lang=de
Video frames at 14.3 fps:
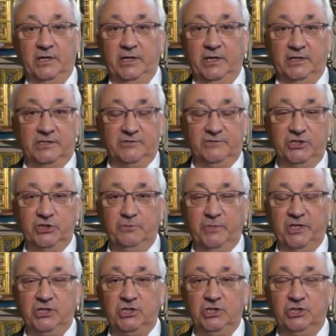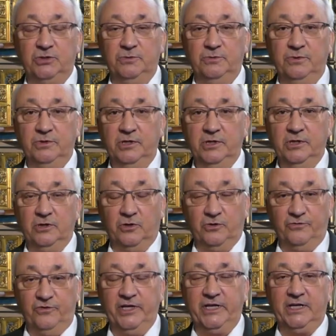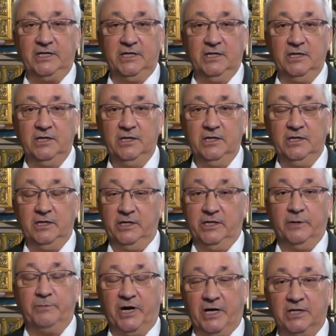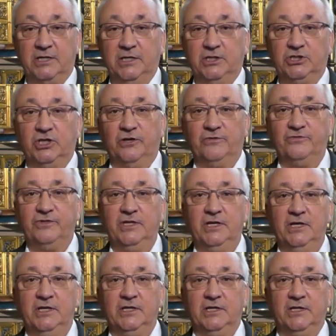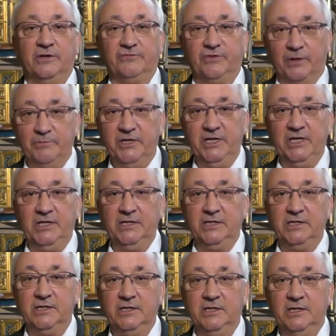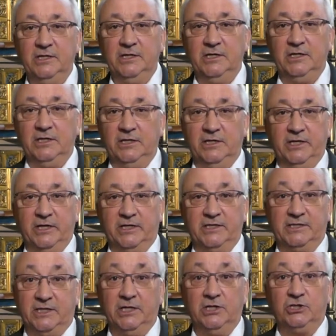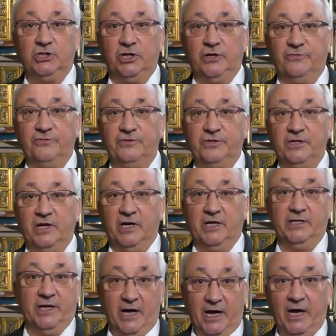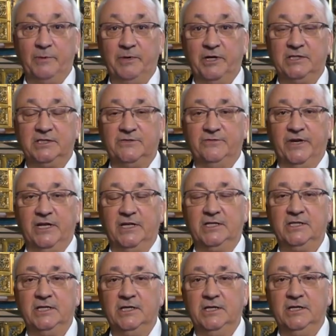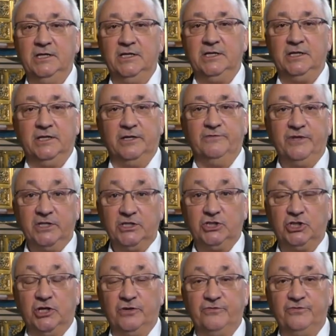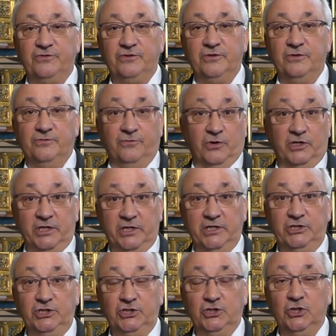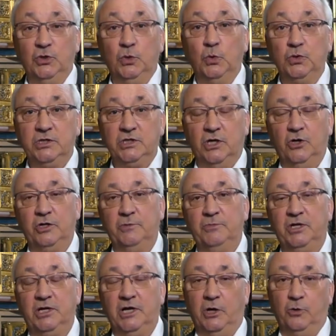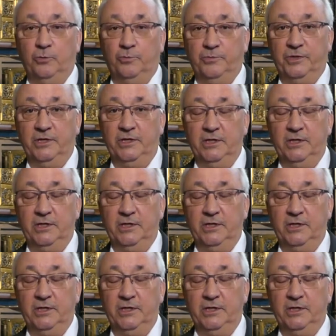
In zwischenmenschlichen Konflikten, in der Partnerschaft, in der Familie, in der Gesellschaft, in der Arbeitswelt, in der Wirtschaft, vor Gericht und auch im Glauben.